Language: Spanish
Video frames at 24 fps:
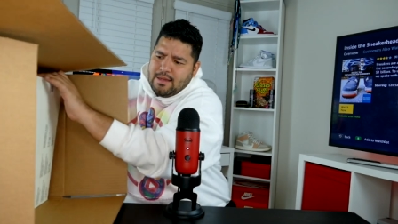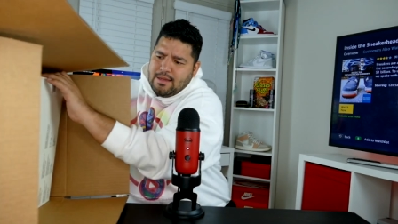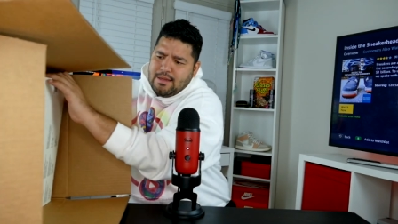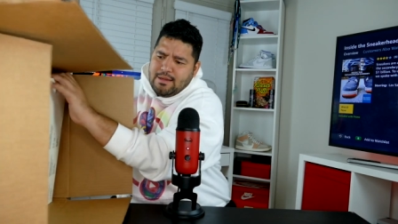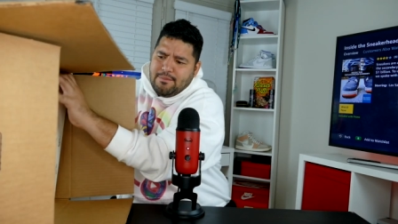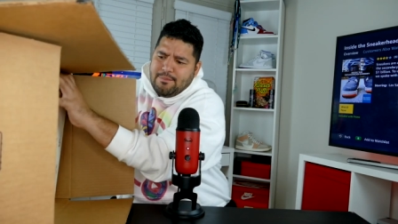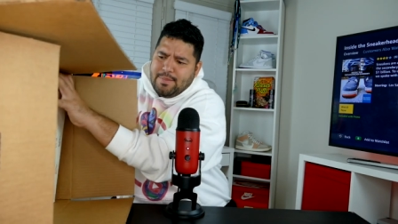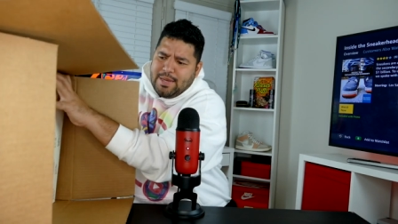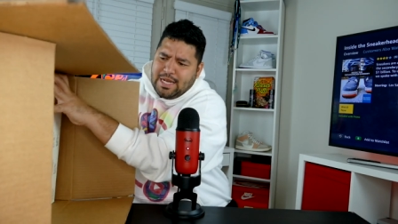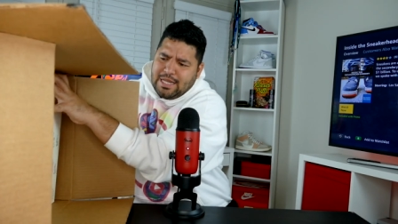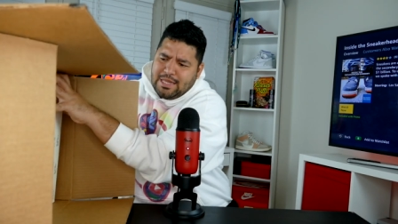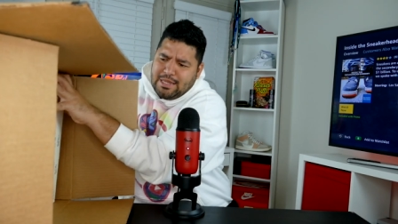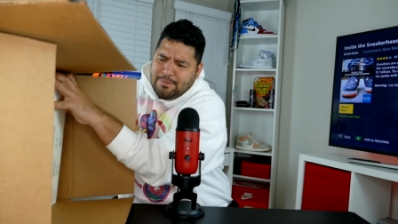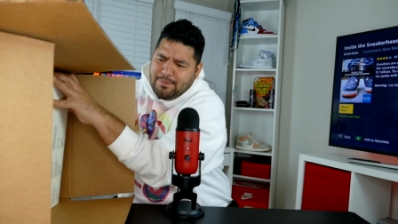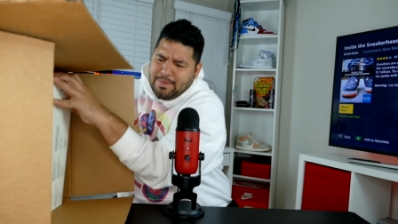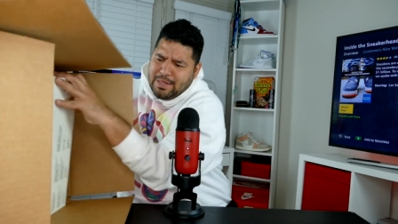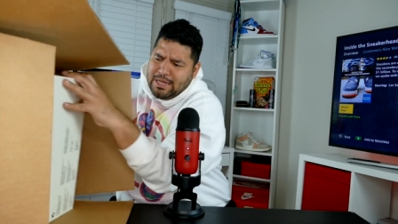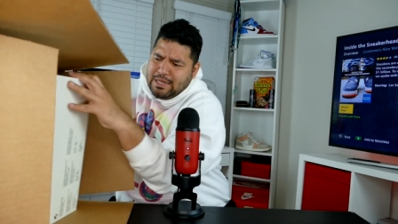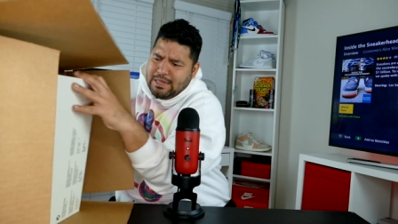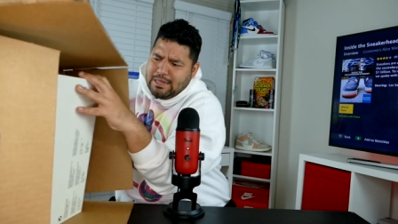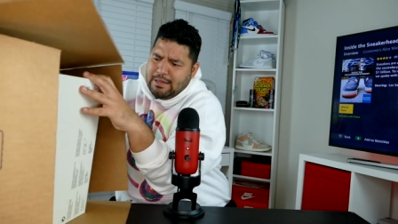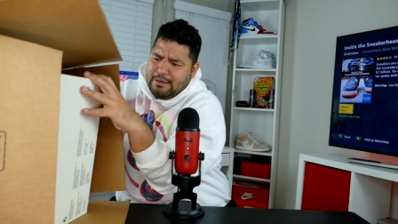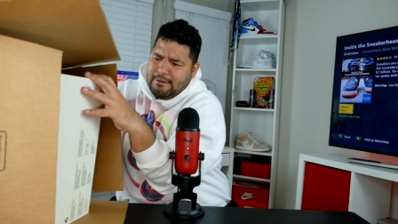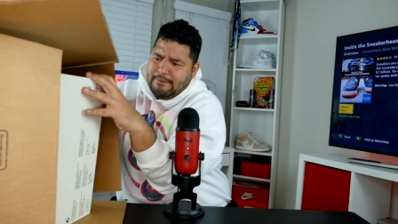Espérate.
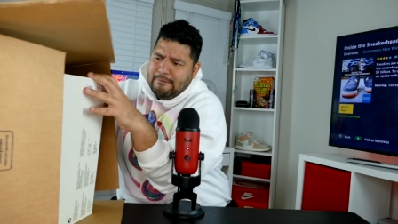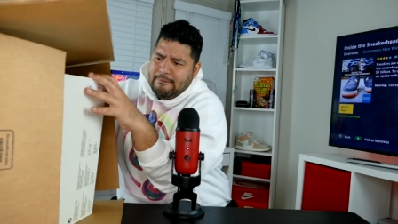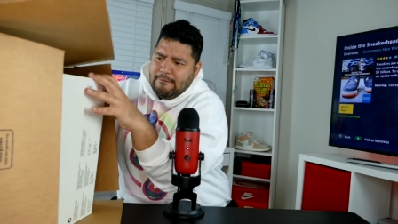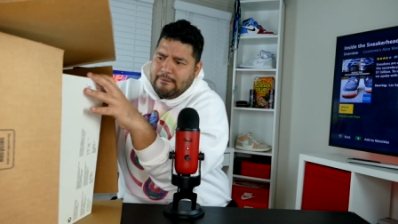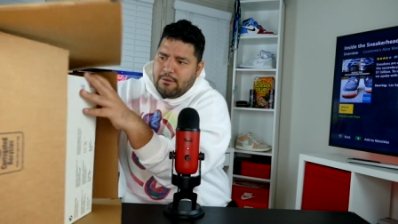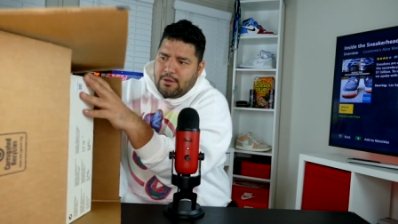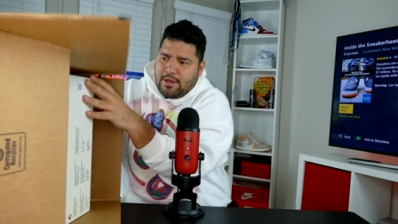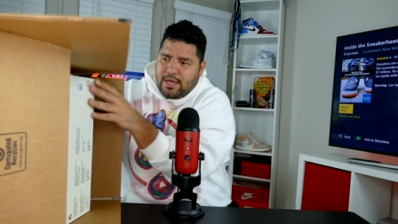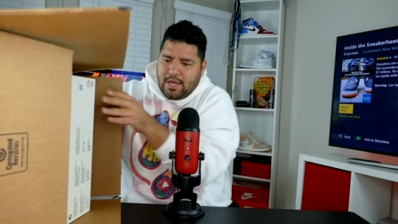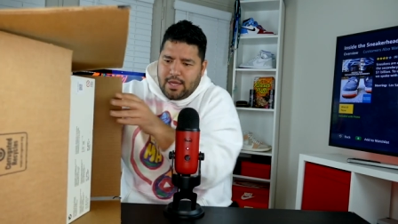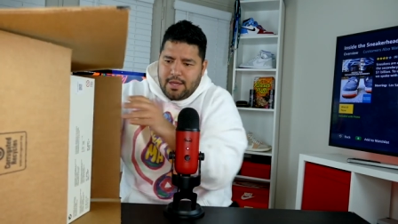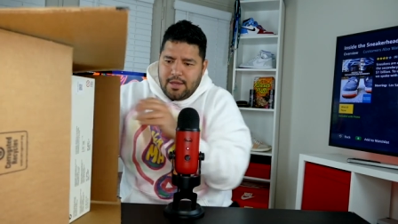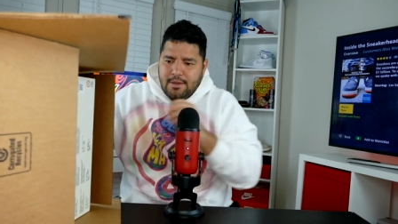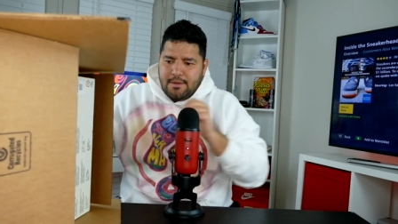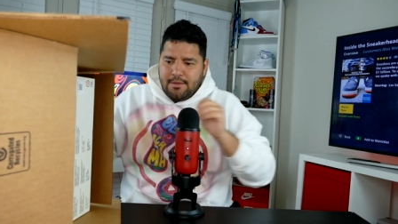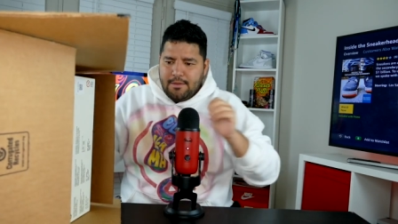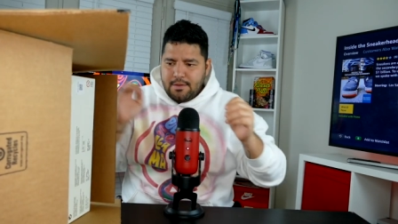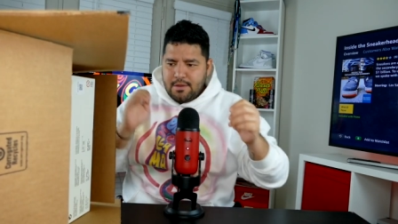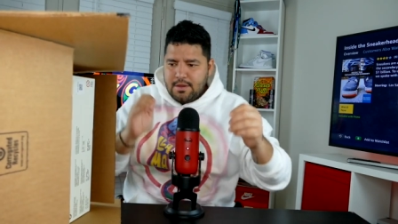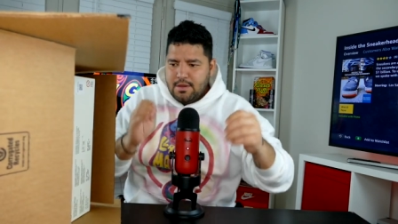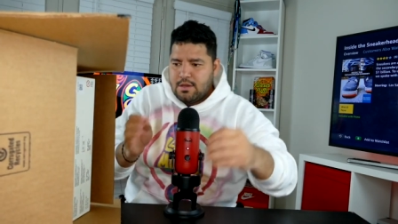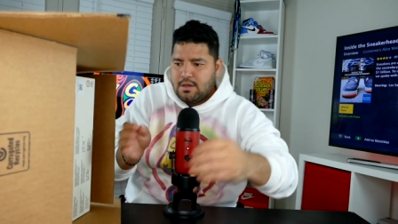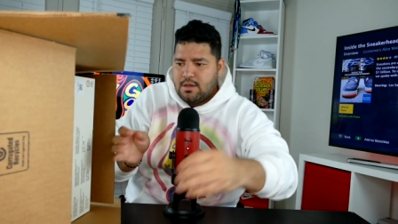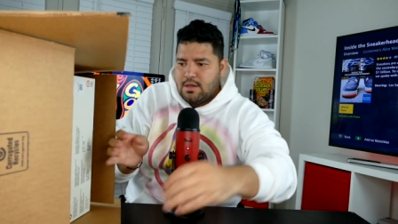
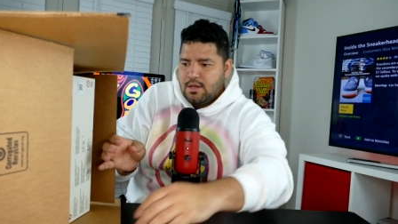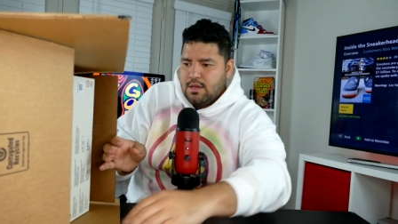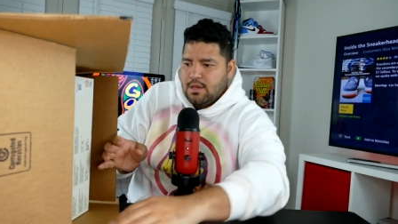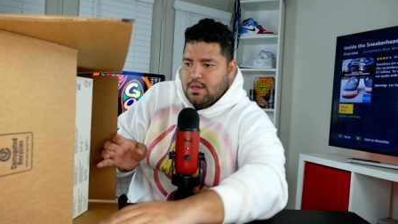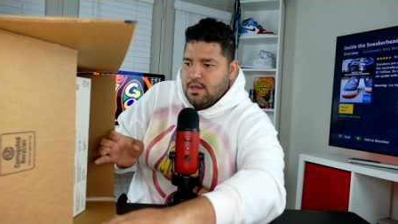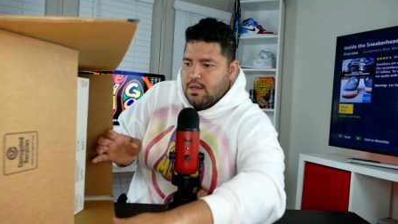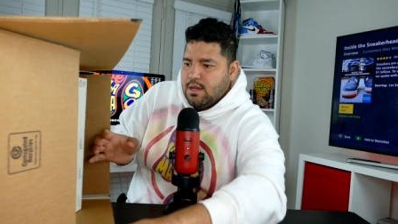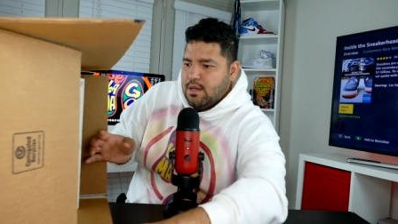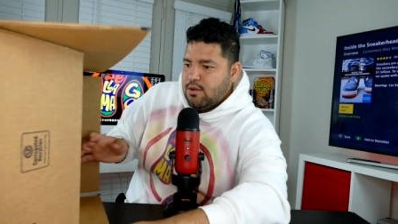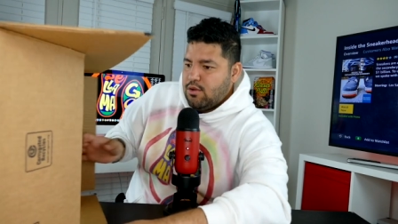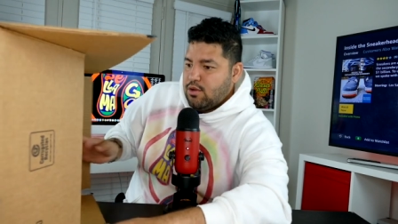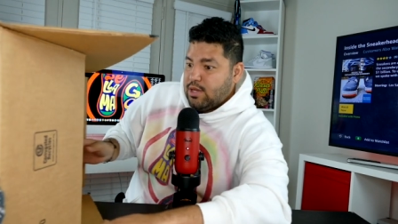Ok.